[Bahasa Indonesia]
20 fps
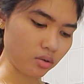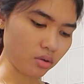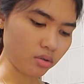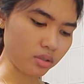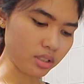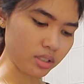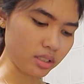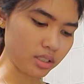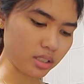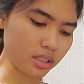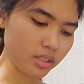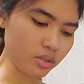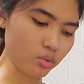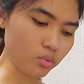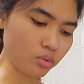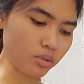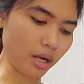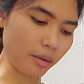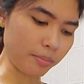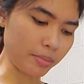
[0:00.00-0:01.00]
kondisi
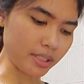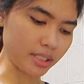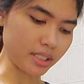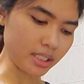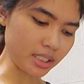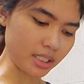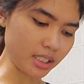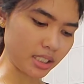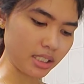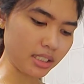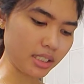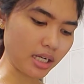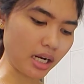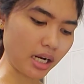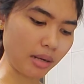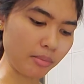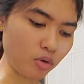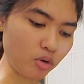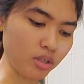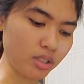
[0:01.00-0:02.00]
sudah bersih
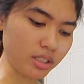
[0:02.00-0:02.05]
dalam